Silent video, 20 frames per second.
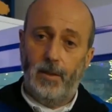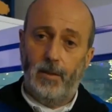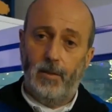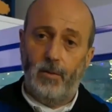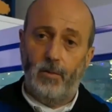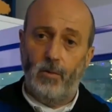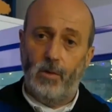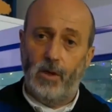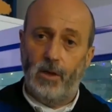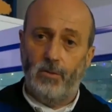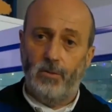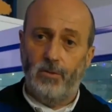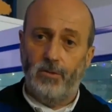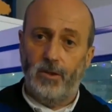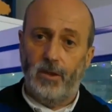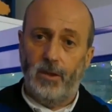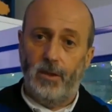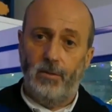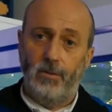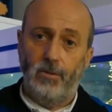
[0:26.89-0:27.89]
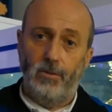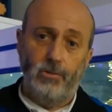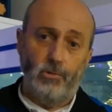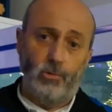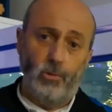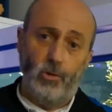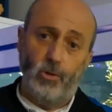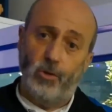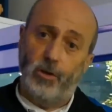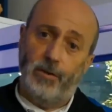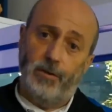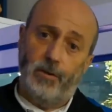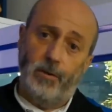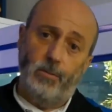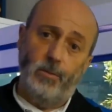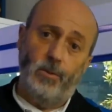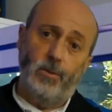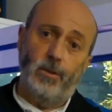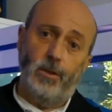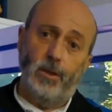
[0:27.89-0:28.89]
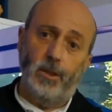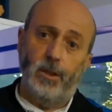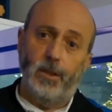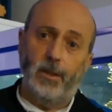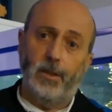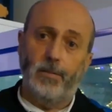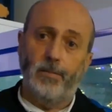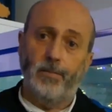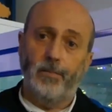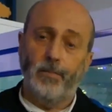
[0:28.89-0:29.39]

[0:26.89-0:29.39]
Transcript: no ha conseguido su objetivo de